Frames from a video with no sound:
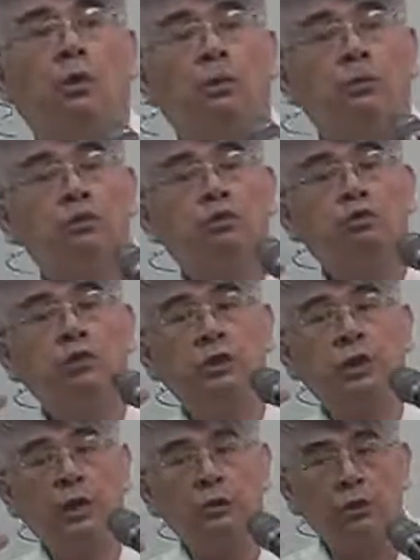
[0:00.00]
我们
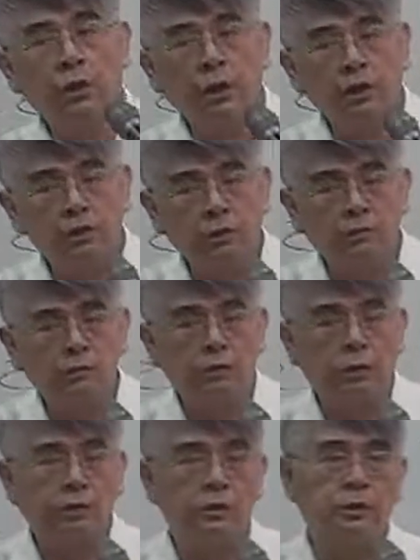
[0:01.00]
既然有一个正
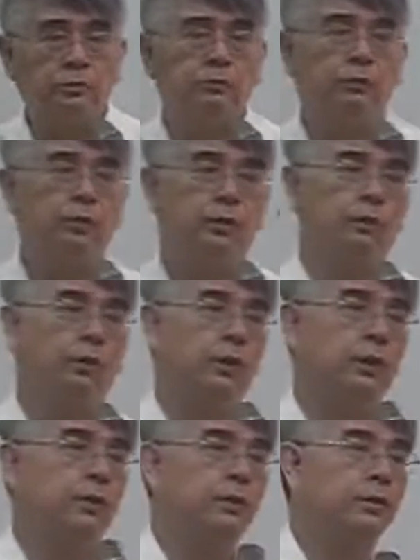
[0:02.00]
负三或正负二的
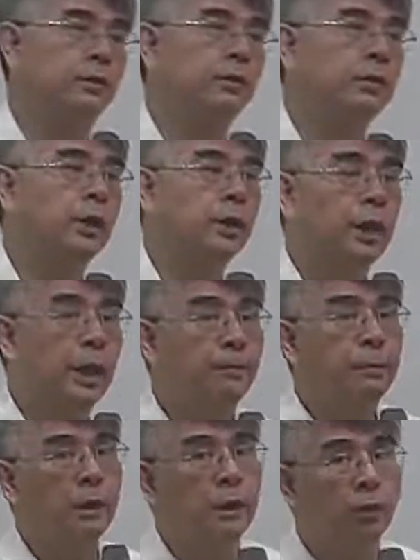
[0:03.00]
话呢？那
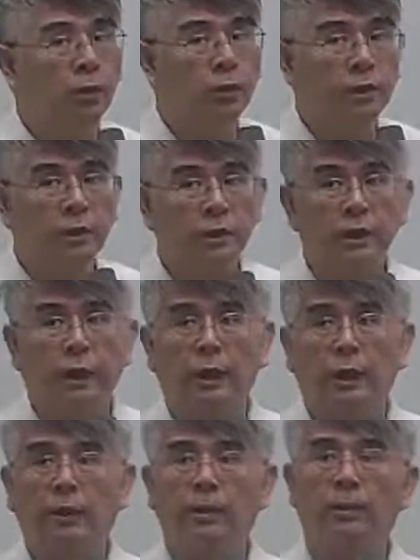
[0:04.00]
难免呢，会有一些
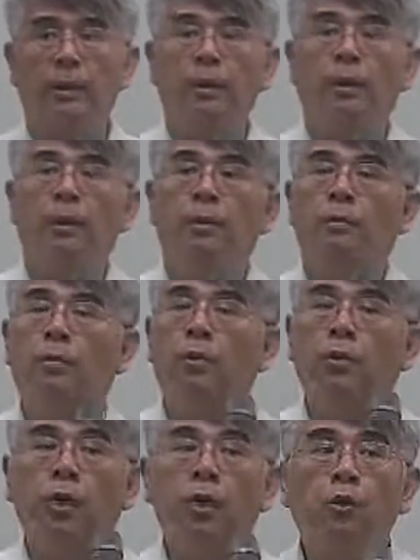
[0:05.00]
点啊，
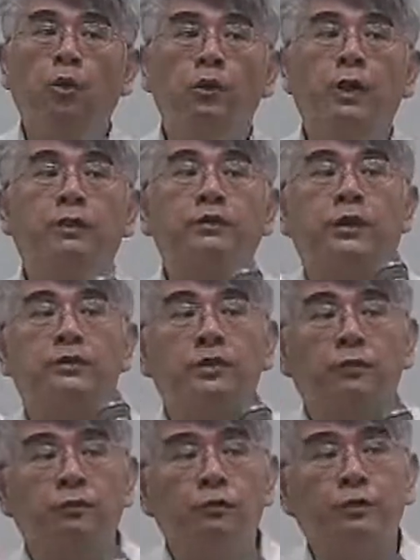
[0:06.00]
不会落在这
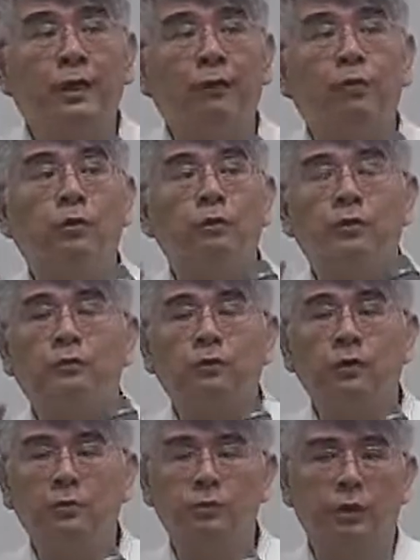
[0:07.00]
个正负三或
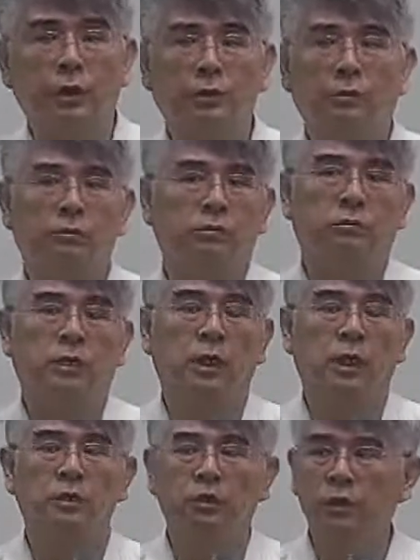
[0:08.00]
正负二之内的，
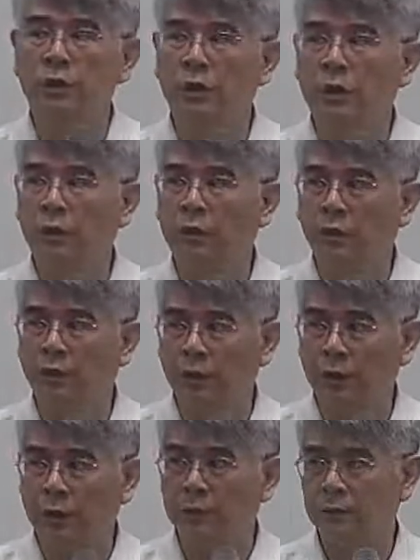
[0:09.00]
可能有一些点会
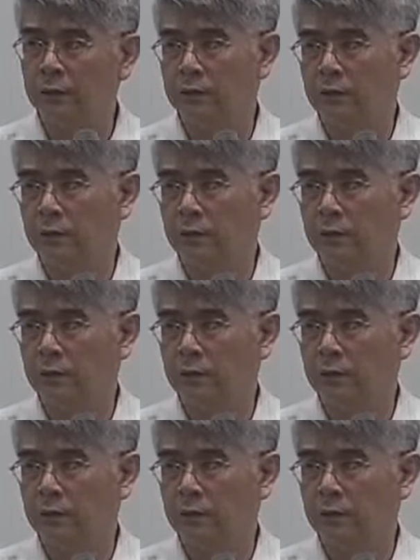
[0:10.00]
落在